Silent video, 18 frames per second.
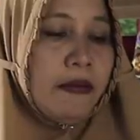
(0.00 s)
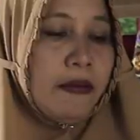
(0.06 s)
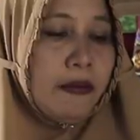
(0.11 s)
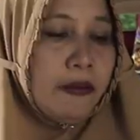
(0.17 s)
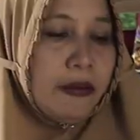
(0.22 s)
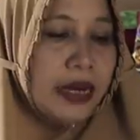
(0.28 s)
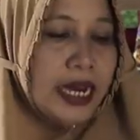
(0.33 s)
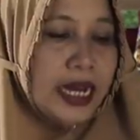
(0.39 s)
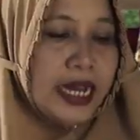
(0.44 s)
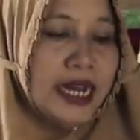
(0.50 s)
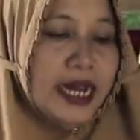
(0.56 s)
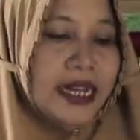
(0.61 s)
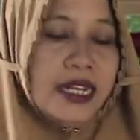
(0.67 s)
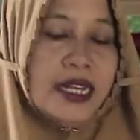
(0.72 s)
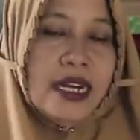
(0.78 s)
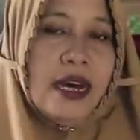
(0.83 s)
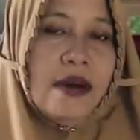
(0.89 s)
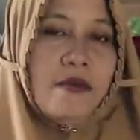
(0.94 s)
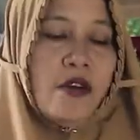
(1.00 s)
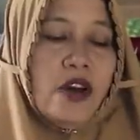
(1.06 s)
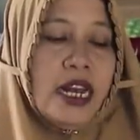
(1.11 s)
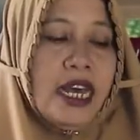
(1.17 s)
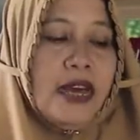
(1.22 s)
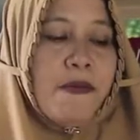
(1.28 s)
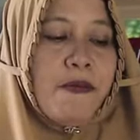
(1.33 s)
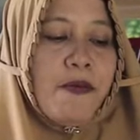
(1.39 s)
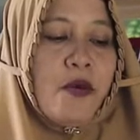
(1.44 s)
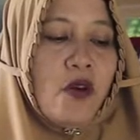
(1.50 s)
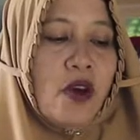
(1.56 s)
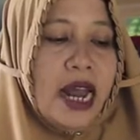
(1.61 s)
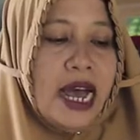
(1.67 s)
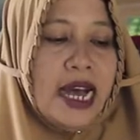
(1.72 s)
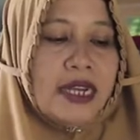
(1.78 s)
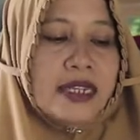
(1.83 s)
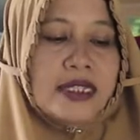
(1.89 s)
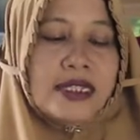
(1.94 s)
Mereka tidak boleh
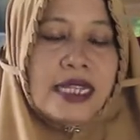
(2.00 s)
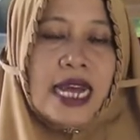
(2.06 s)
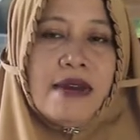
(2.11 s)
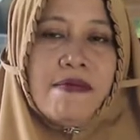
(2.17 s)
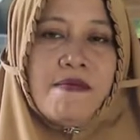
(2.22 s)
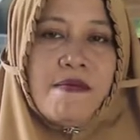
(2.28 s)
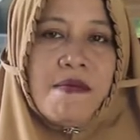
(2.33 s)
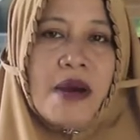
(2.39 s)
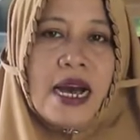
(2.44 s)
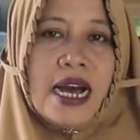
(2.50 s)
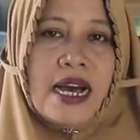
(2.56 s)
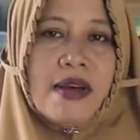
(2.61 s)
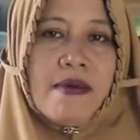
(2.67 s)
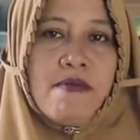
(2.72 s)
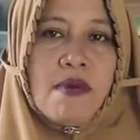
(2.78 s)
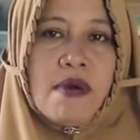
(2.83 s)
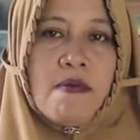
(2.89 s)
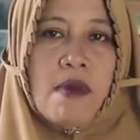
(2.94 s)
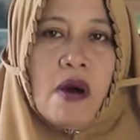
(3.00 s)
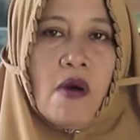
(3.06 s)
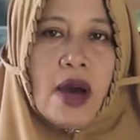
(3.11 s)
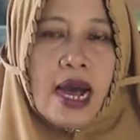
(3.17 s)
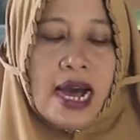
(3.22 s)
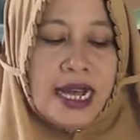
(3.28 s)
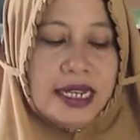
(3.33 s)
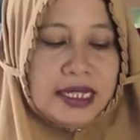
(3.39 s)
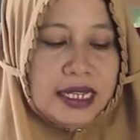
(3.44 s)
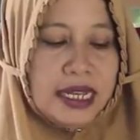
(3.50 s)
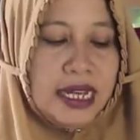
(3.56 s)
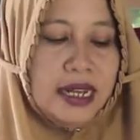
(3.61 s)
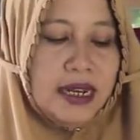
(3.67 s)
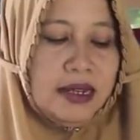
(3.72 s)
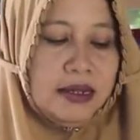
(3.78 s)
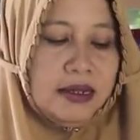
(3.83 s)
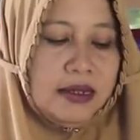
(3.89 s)
pulang tanpa membawa hasil.